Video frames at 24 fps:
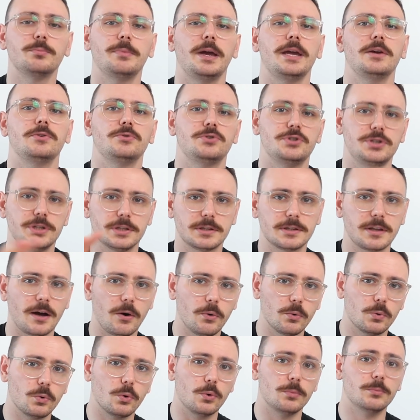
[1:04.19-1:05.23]
meio
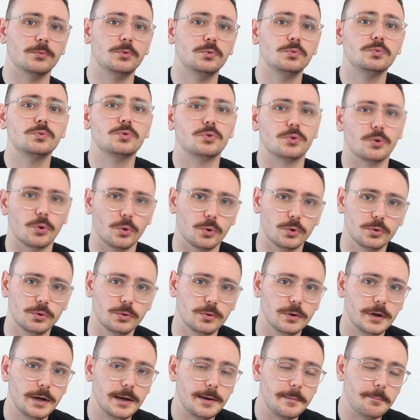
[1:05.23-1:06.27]
digital como um
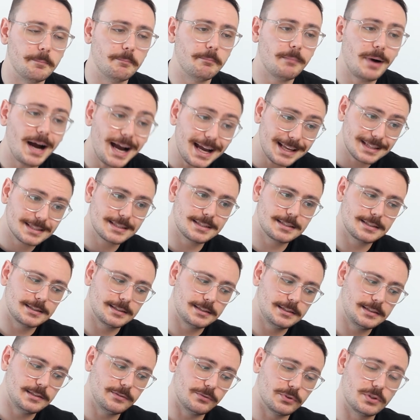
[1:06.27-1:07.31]
todo, mas
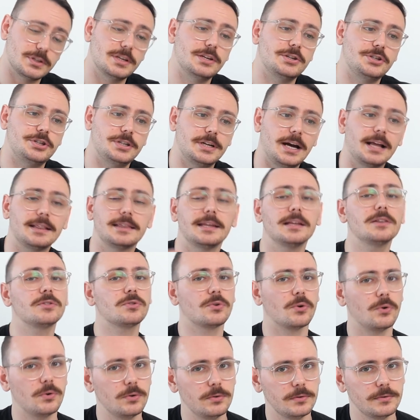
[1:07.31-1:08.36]
se você já
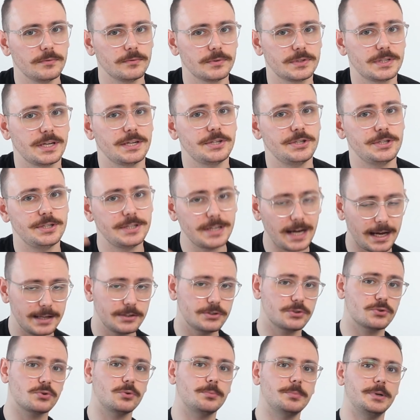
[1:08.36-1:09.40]
tentou, você já
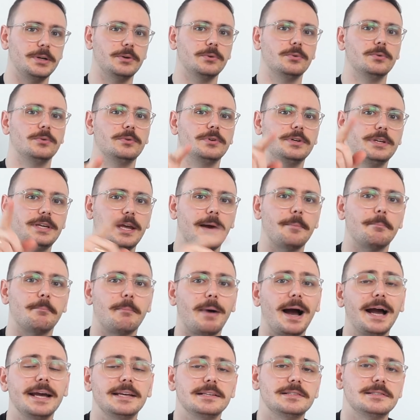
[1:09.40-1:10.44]
descobriu que é
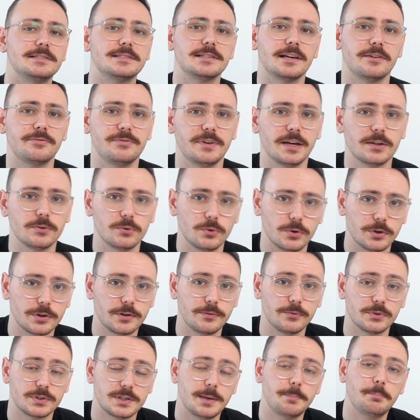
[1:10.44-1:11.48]
mais desafiador do
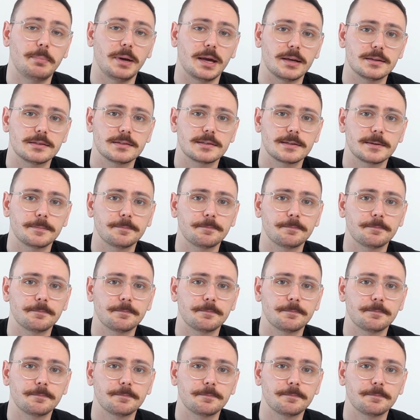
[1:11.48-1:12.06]
que você pensa.